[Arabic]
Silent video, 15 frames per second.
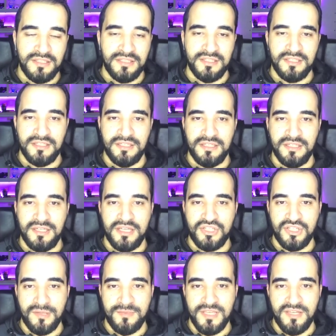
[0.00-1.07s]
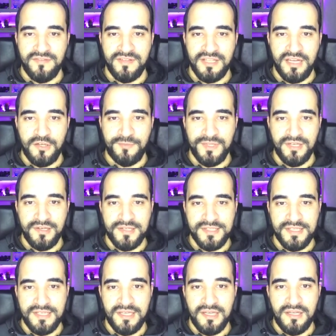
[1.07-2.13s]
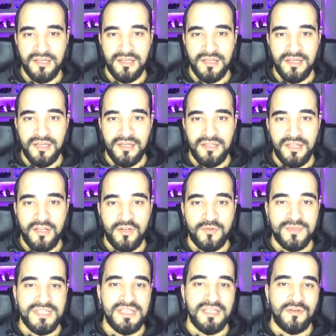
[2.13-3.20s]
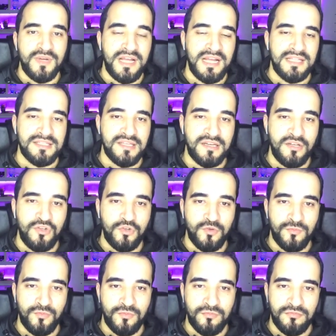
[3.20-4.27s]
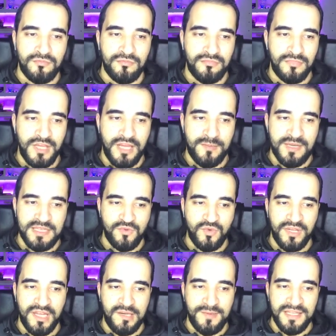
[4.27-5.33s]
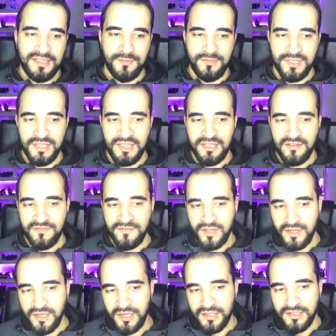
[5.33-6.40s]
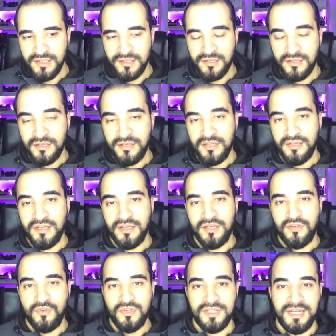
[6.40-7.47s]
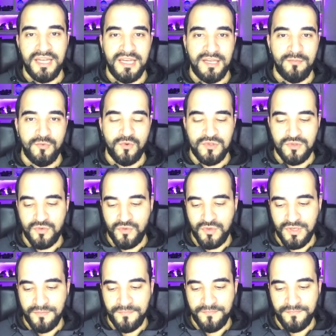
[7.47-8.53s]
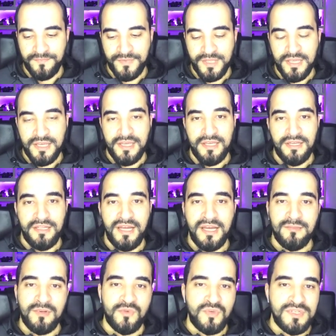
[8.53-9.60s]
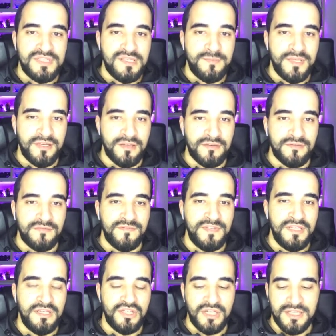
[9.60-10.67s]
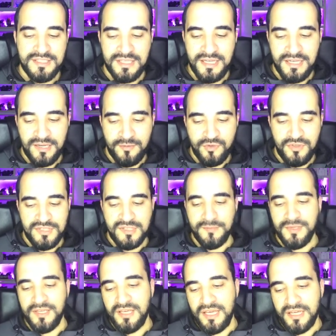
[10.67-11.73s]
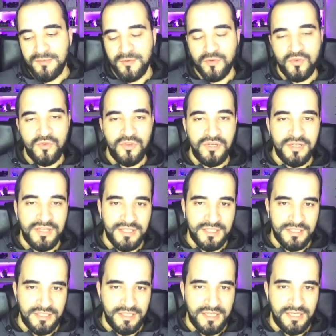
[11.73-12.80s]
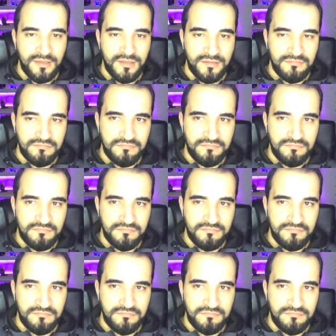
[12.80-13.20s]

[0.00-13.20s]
آه، أجنبية في تعلم الإنجليزية لأنه بصير الواحد صار عنده يعني مخزون كلمات منيح فقادر إنه يتعلم بكل سهولة الآن موضوع السي بي اي في شخص سألني عن موضوع السي بي اي هذا موضوع يعني